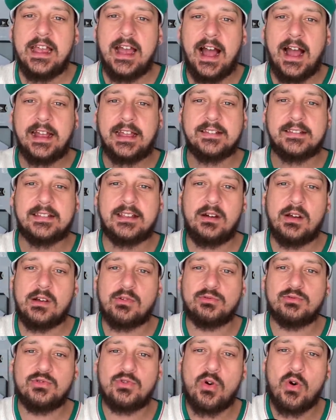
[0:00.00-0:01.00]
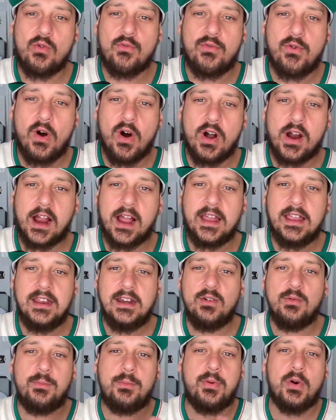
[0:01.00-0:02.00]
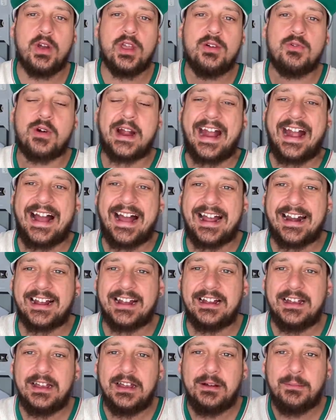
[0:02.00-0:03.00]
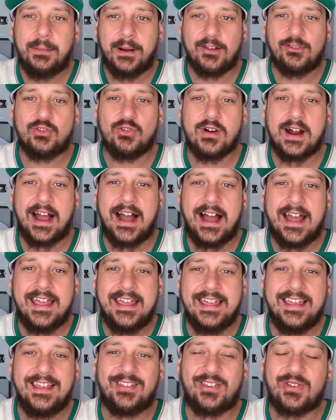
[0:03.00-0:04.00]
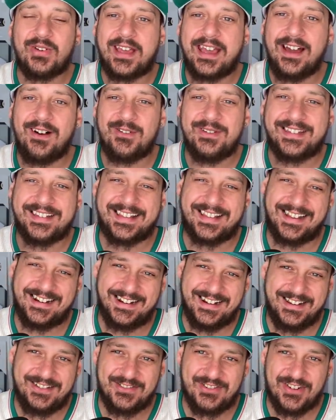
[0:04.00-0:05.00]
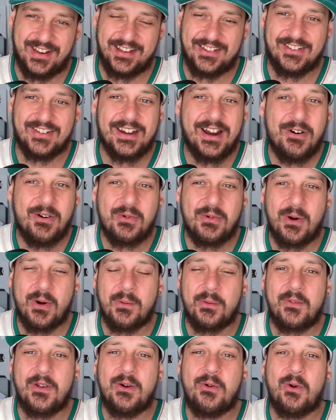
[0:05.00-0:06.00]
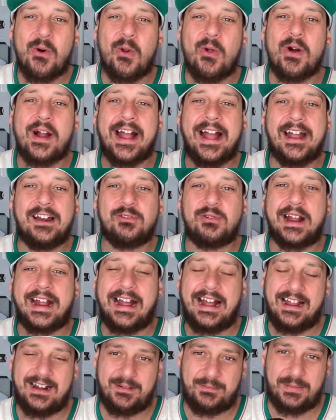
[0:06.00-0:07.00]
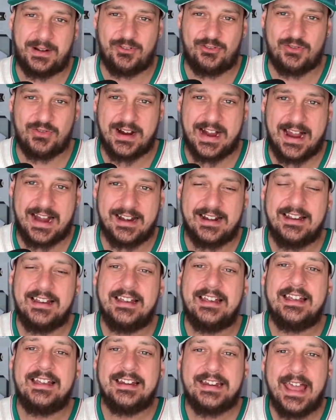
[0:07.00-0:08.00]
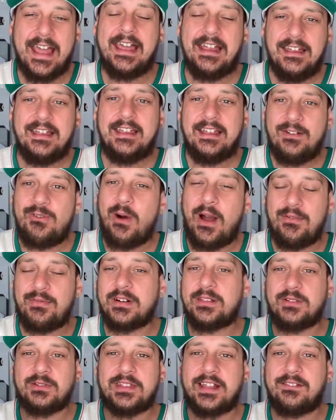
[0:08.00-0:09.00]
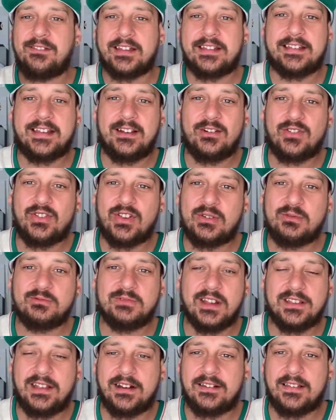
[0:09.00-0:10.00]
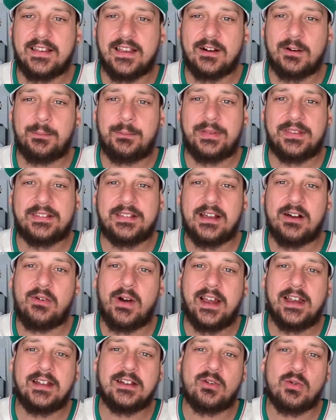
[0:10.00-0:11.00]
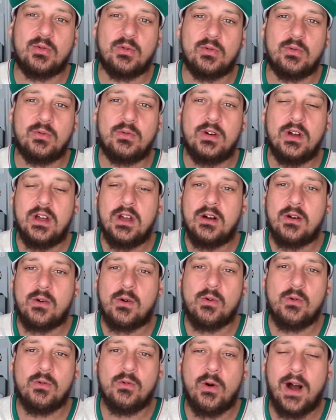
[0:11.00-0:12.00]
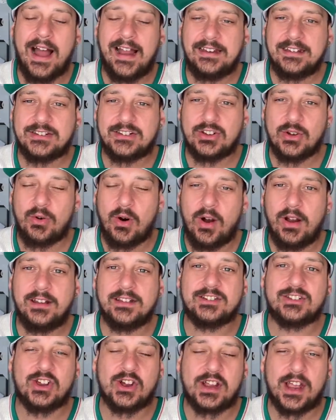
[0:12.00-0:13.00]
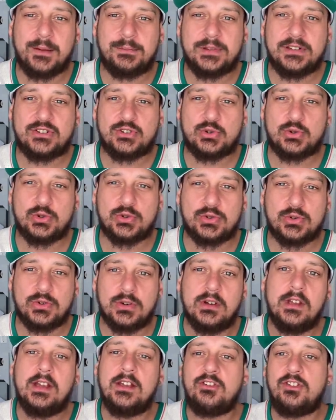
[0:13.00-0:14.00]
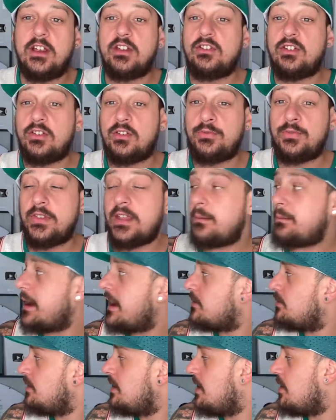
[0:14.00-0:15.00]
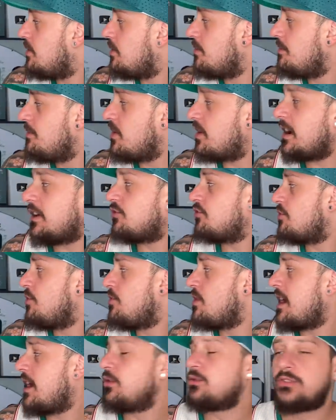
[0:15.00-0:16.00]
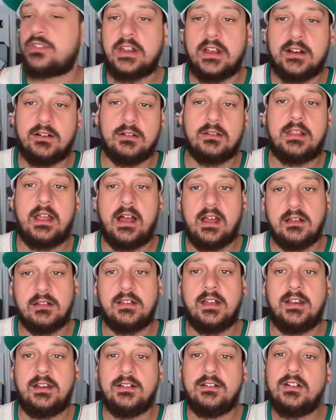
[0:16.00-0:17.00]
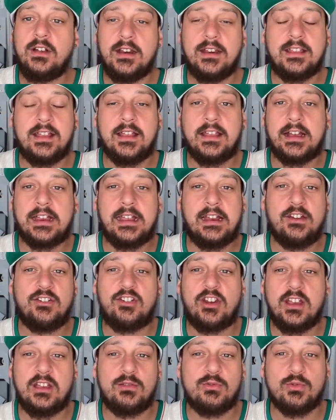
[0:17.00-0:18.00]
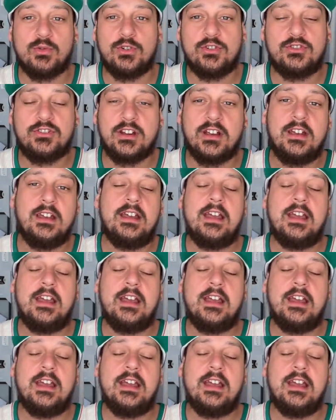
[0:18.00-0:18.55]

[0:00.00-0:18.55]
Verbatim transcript: A questão é quando convoca e não põe o cara para jogar. Isso que é o estranho, gente. Não, não colocar o cara para jogar, né? O Everton tava sendo segunda, terceira opção ali com com o Alisson. Olha só que absurdo. Gente, se fizer barulho é o meu cachorro causando, tá? Ele, ele tá daquele jeito hoje.